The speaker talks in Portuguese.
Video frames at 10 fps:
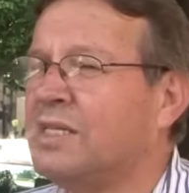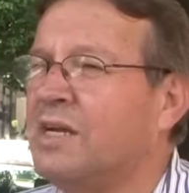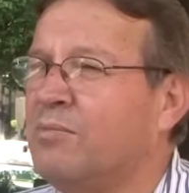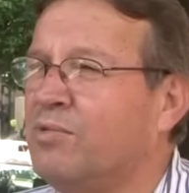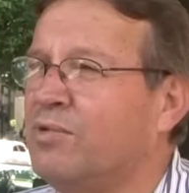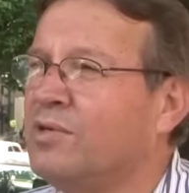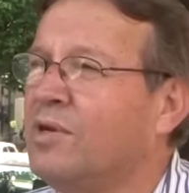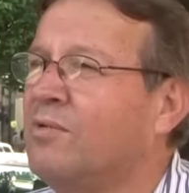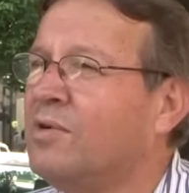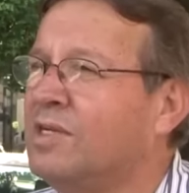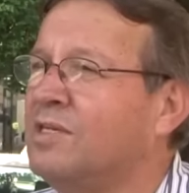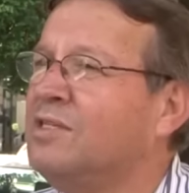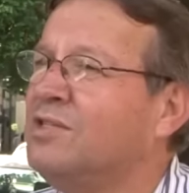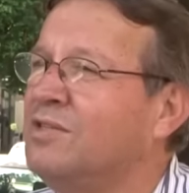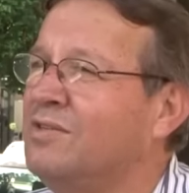carbônico é o
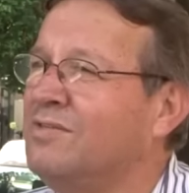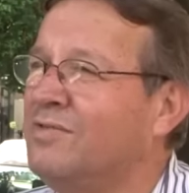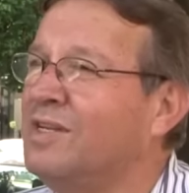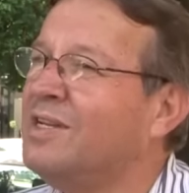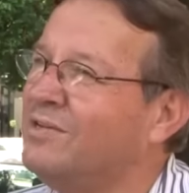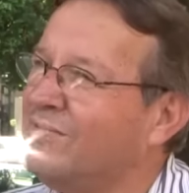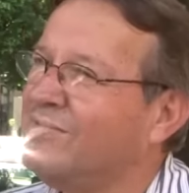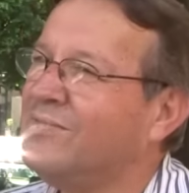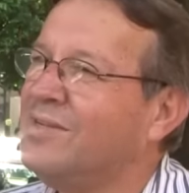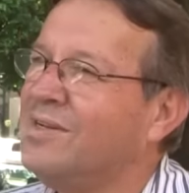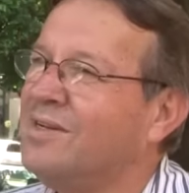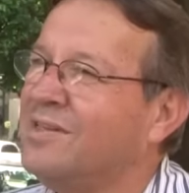grande vilão da,